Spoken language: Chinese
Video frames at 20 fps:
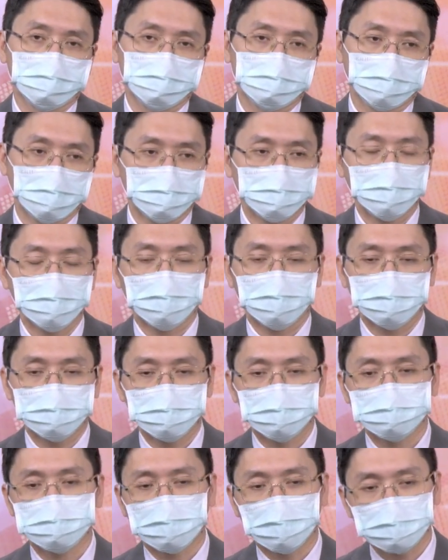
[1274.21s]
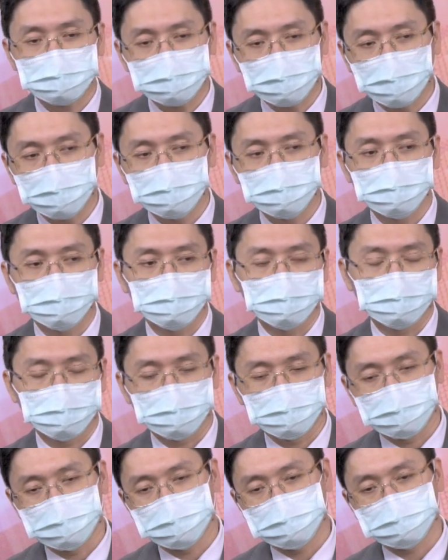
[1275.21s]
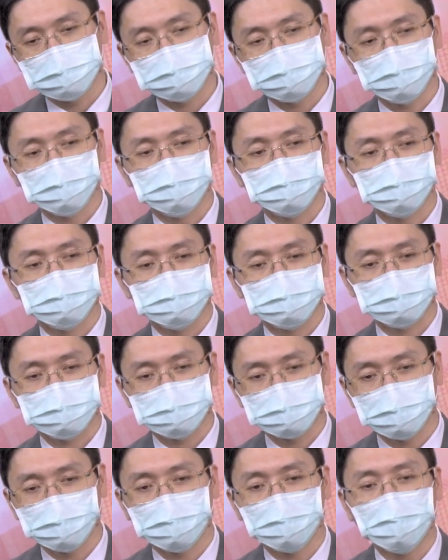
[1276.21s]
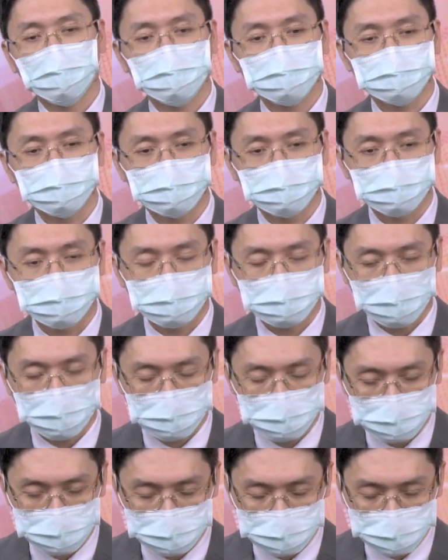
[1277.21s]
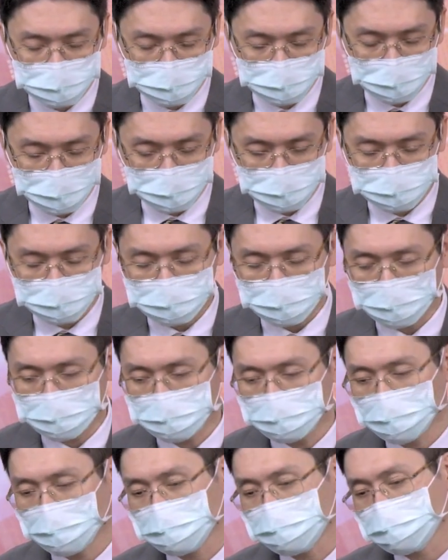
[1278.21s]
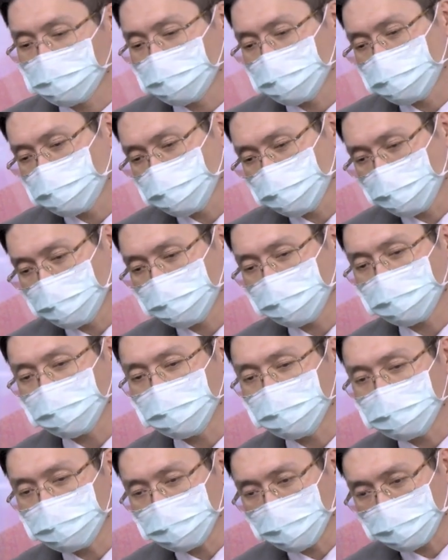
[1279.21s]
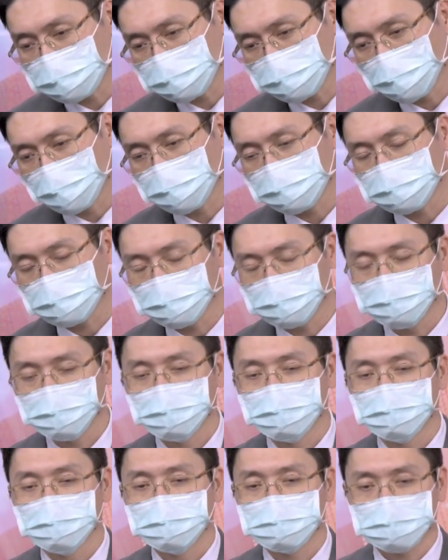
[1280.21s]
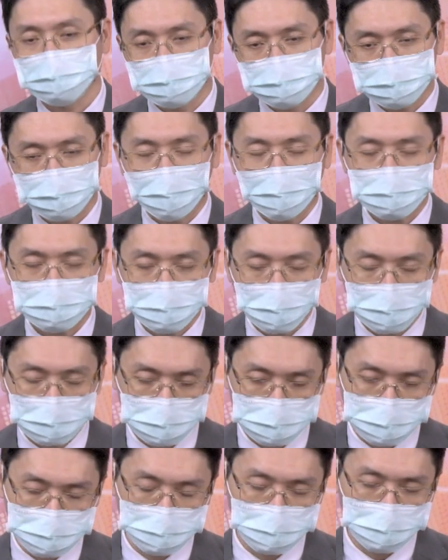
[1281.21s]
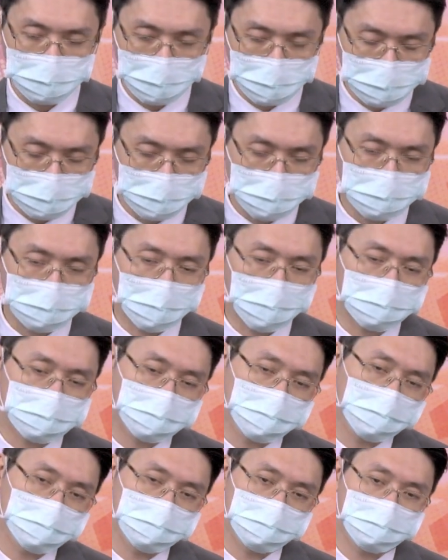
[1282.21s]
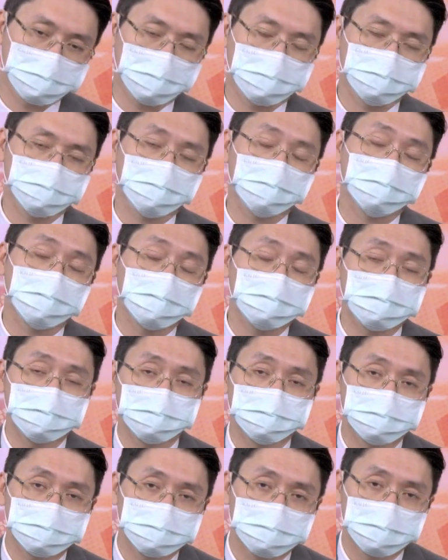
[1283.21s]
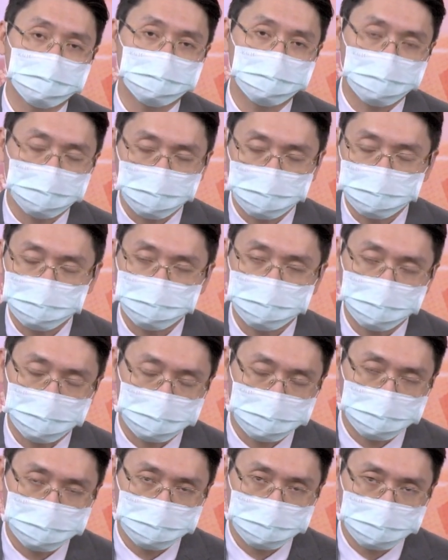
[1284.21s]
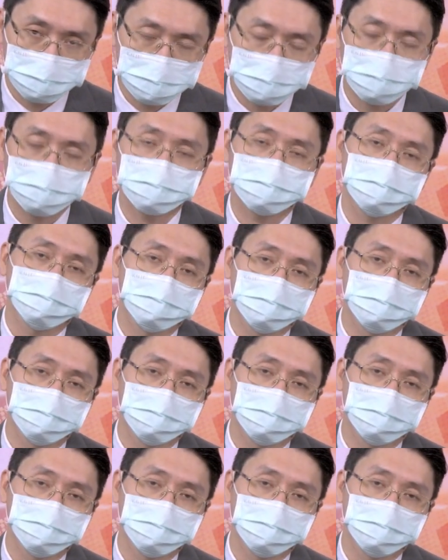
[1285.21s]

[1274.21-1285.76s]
那被两面夹杀的，呃，受受害于台晶圆代工涨价的客户又不给你涨价的。甚至砍价格的两面夹杀的，像 Drive IC 部分现在就非常的辛苦